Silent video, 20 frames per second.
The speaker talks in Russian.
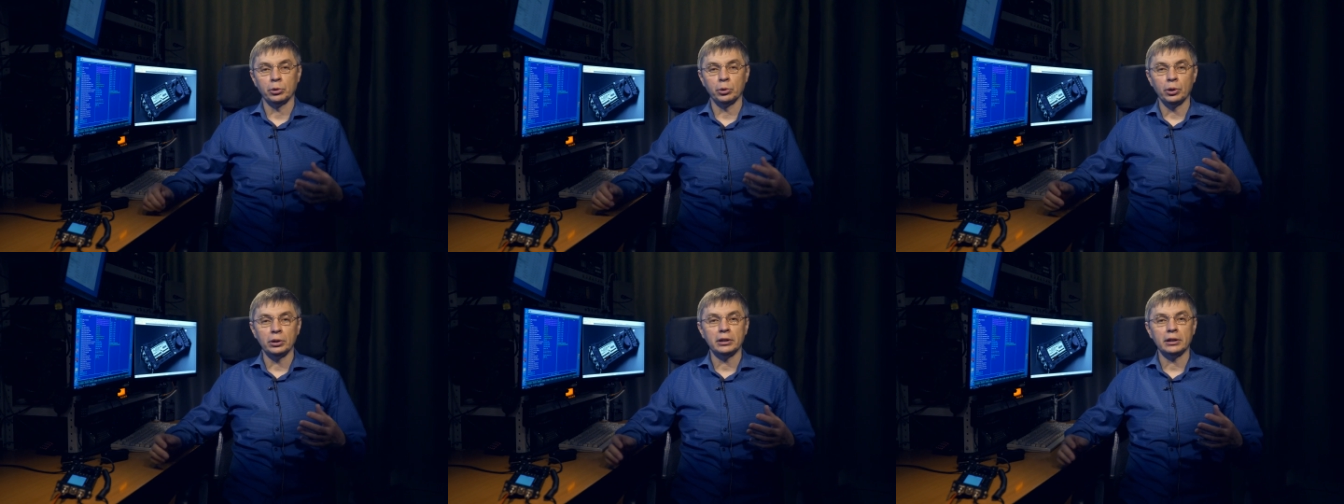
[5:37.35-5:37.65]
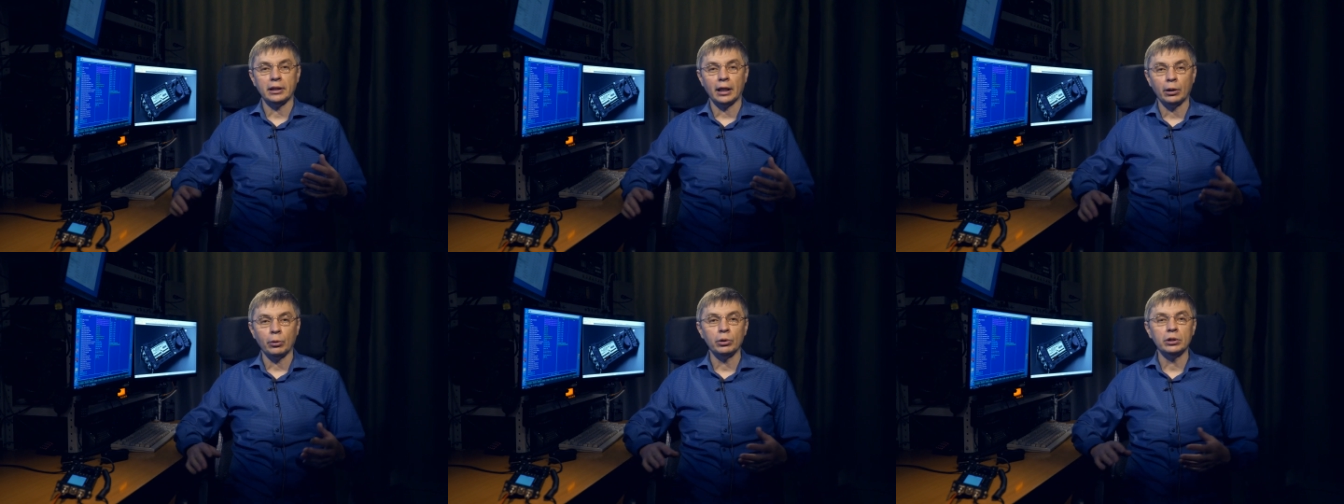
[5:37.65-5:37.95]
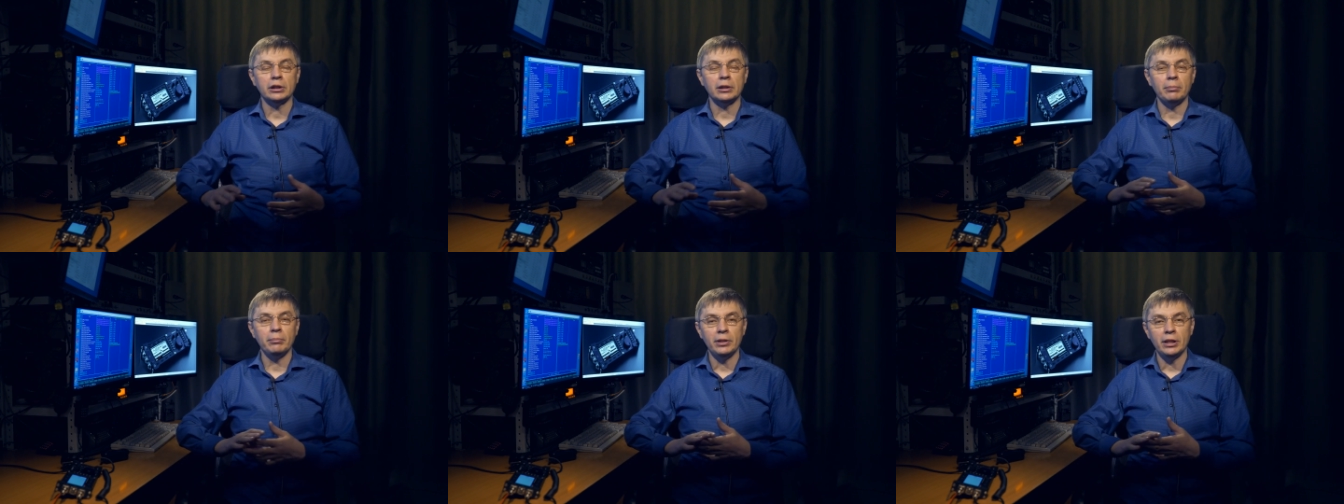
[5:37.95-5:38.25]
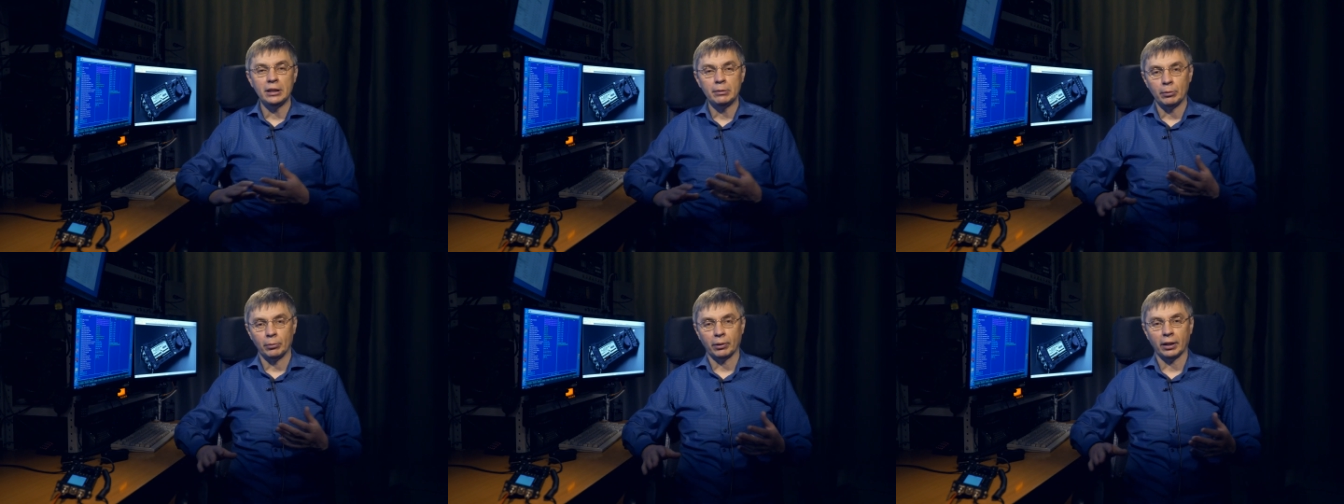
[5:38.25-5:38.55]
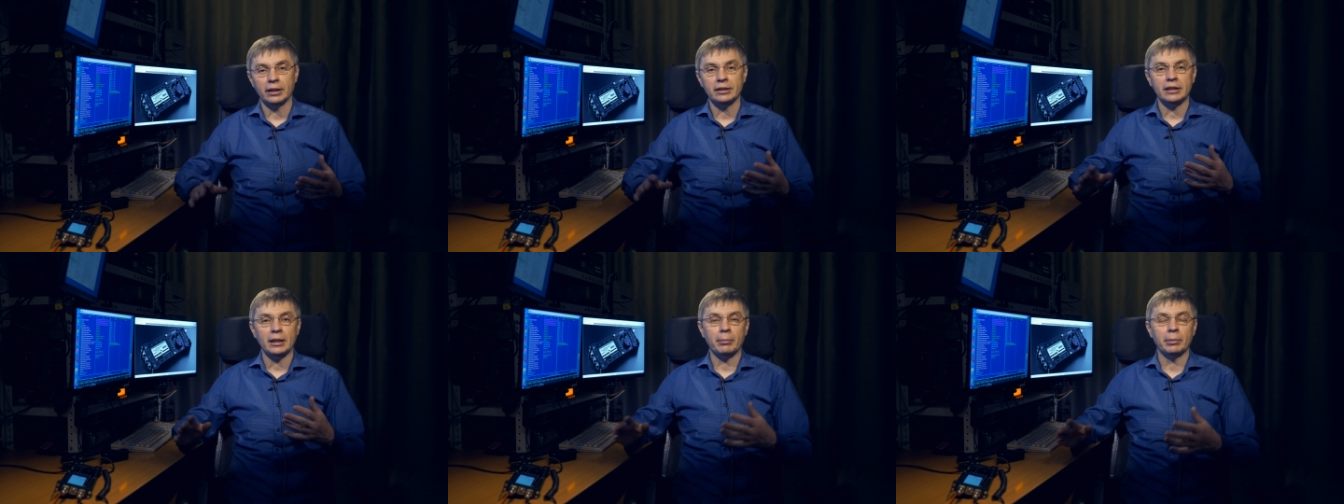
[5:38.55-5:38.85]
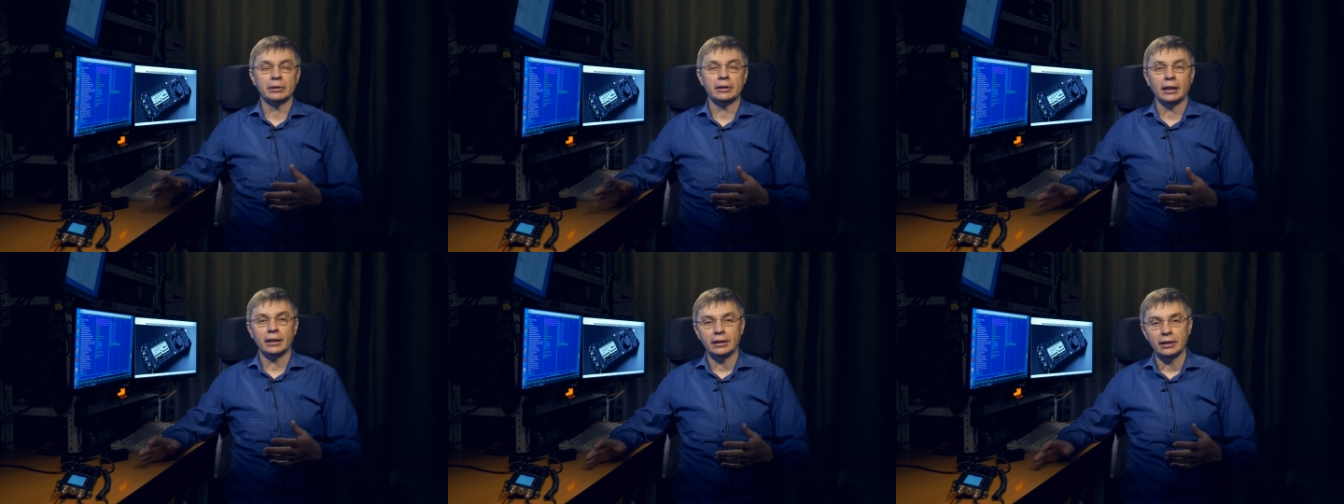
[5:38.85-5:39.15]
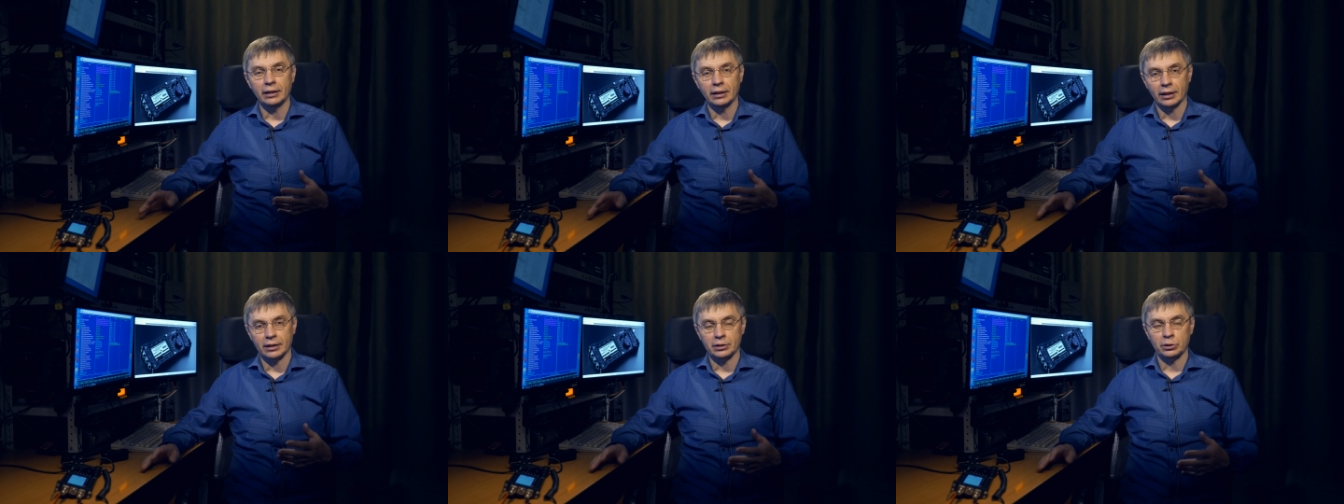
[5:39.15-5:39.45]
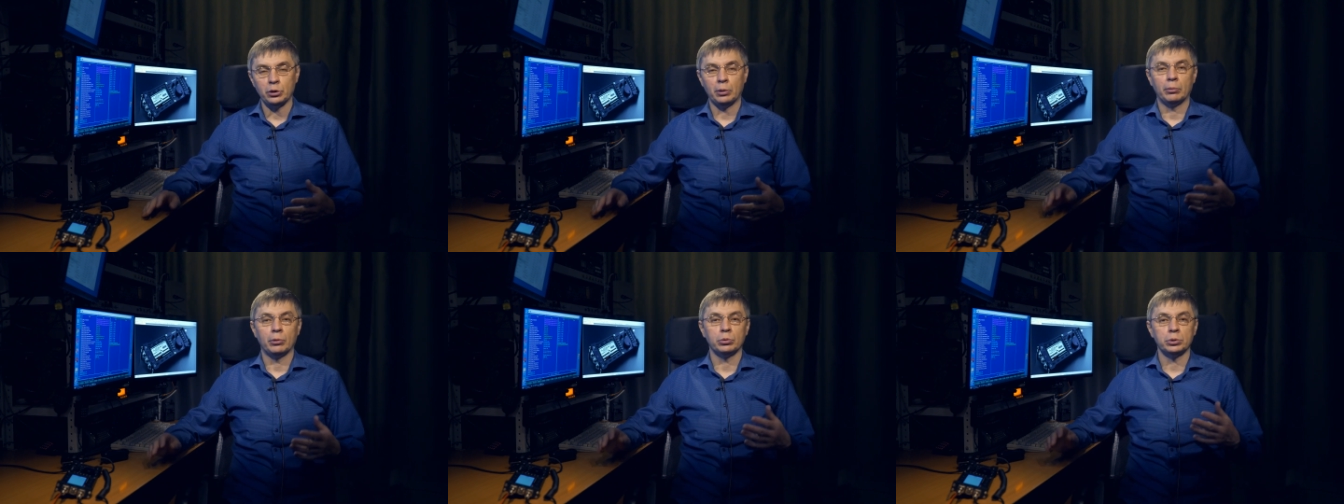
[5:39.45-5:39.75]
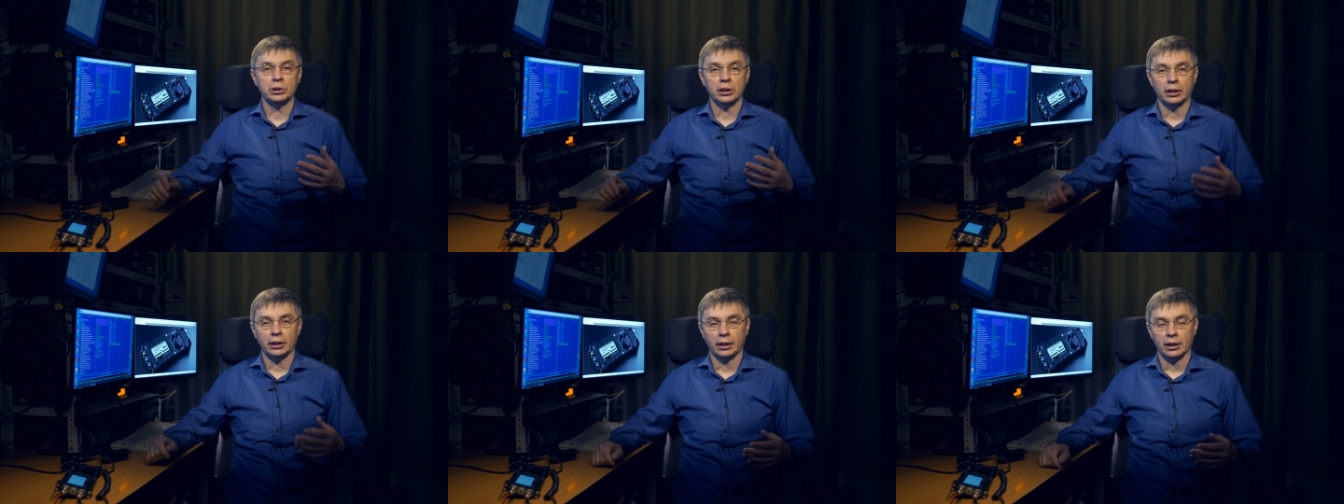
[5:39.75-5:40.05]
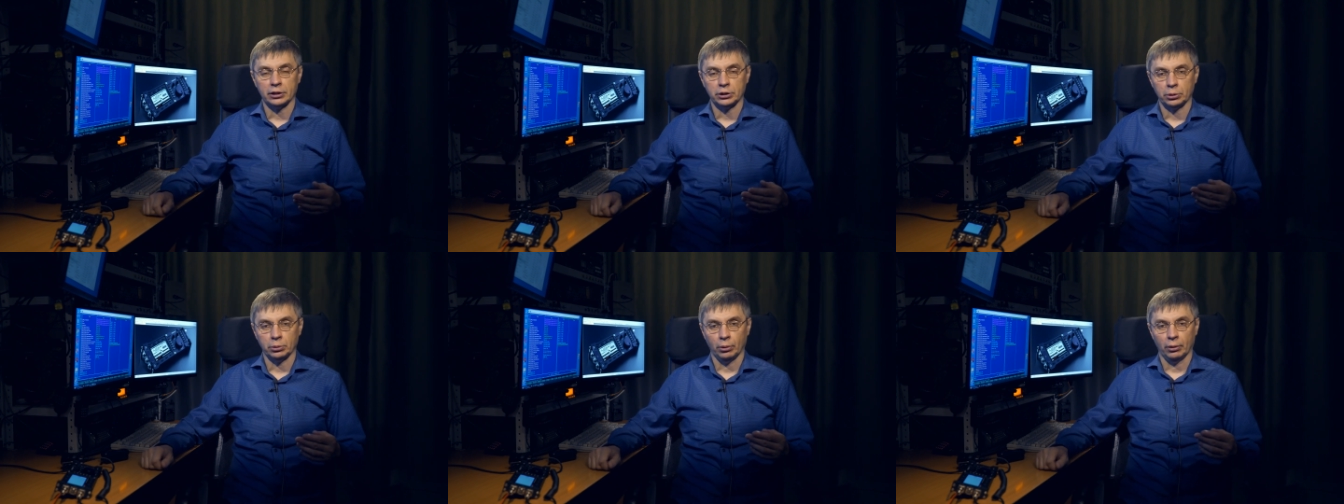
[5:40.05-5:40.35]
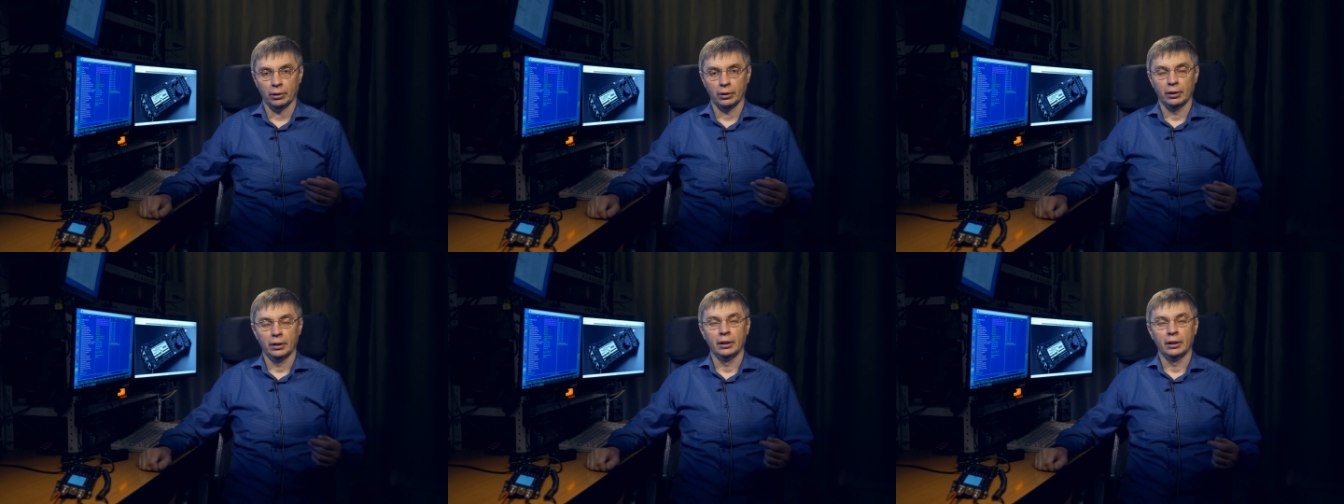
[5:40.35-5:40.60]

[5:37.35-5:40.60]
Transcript: но это какой-то минимум, хотя бы такие разъемы уже хорошо.